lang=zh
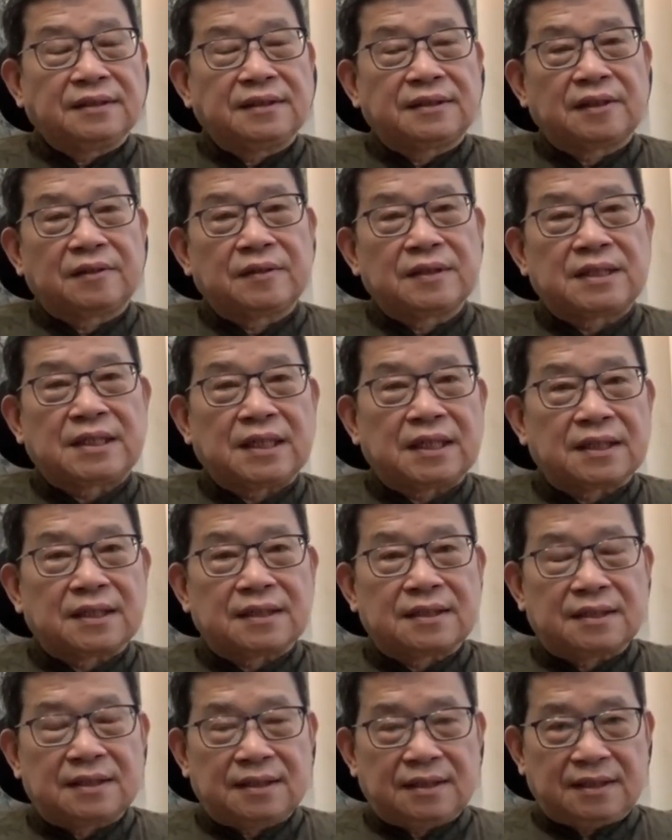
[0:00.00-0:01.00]
所以我想，
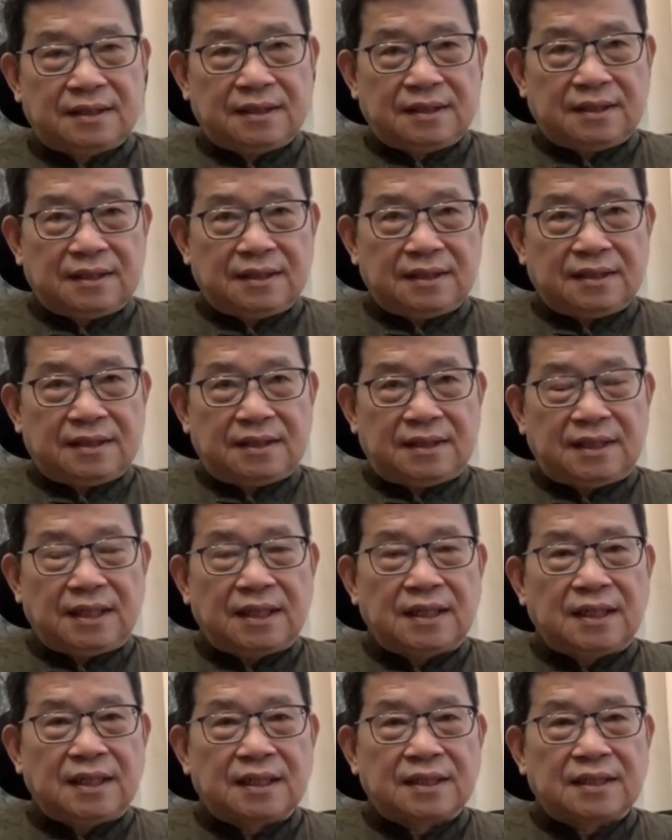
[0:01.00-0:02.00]

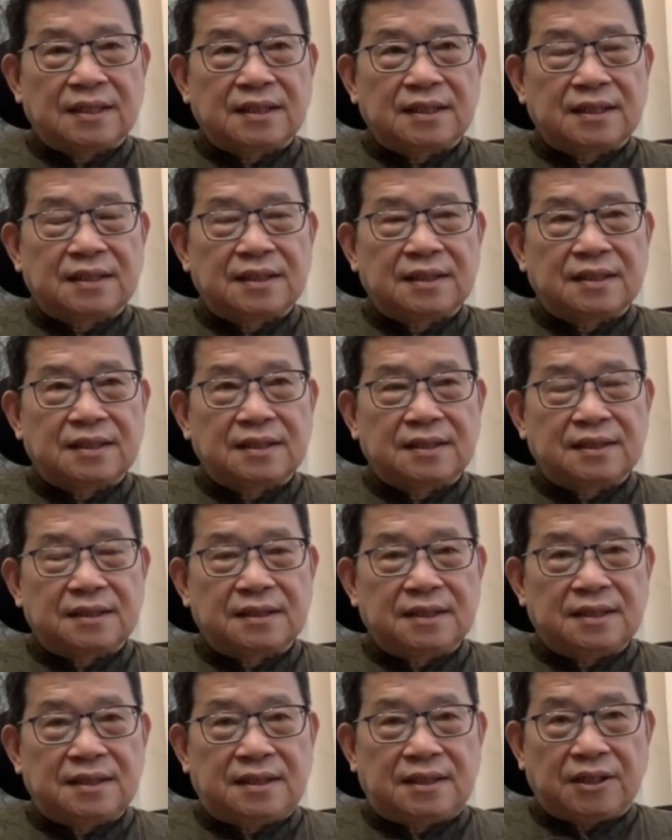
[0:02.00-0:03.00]
香港的
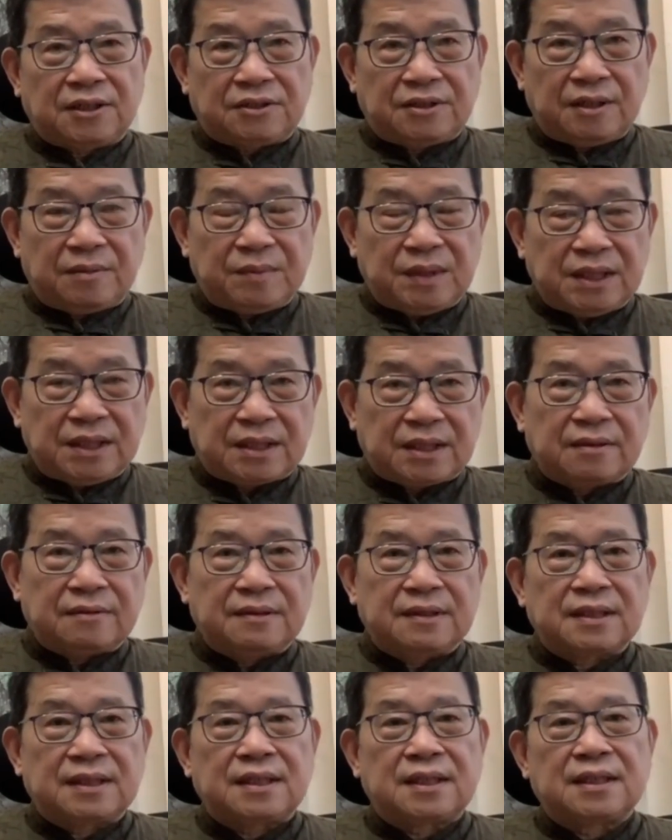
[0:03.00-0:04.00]
解决民生
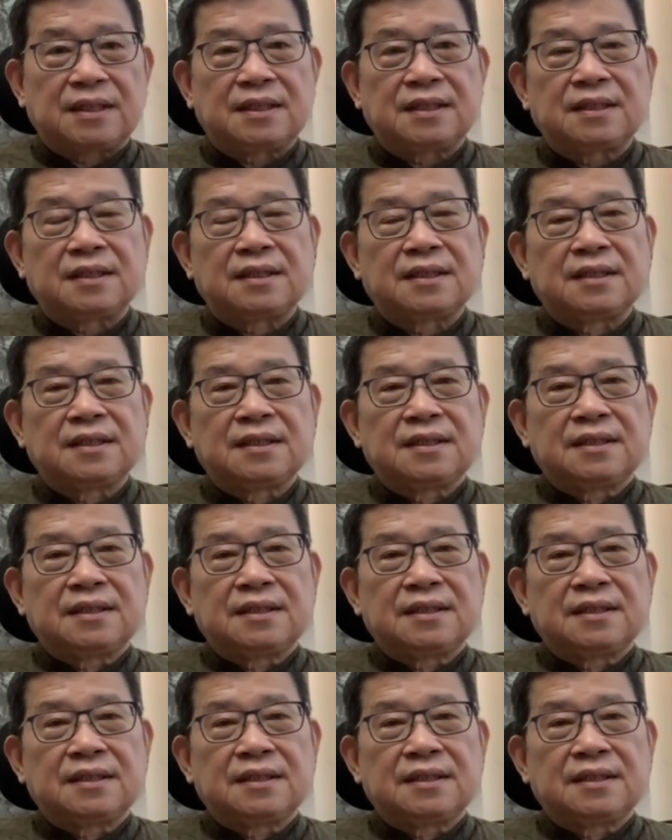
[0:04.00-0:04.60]
问题，